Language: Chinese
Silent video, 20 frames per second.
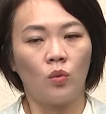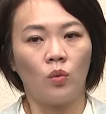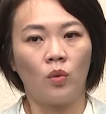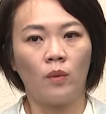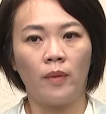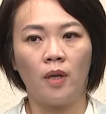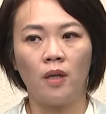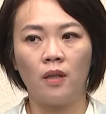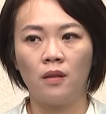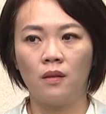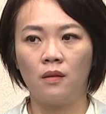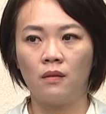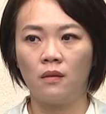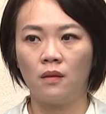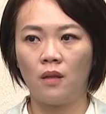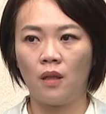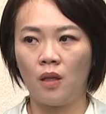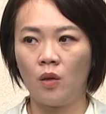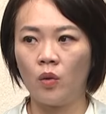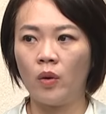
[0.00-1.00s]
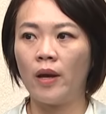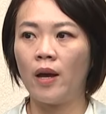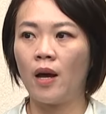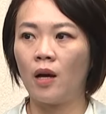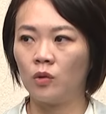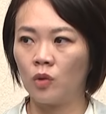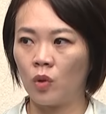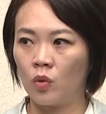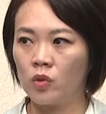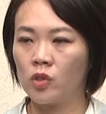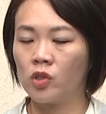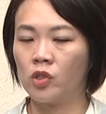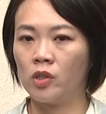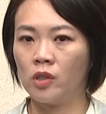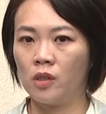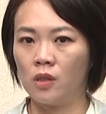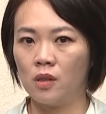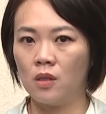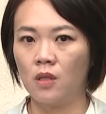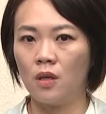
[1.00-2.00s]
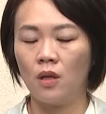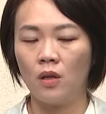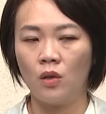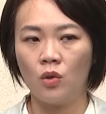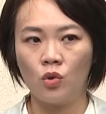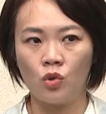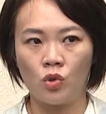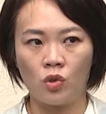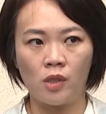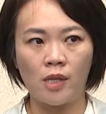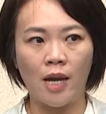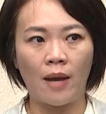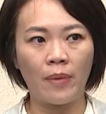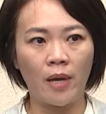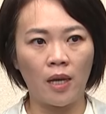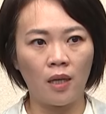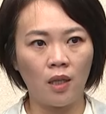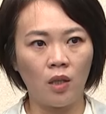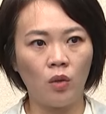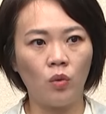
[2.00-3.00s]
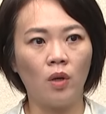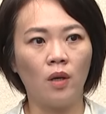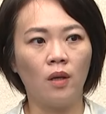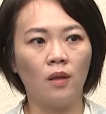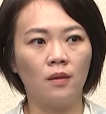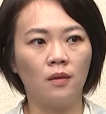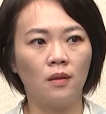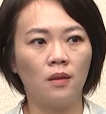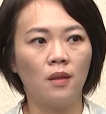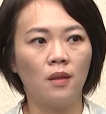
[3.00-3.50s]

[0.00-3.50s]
我们议会好同事许家培议员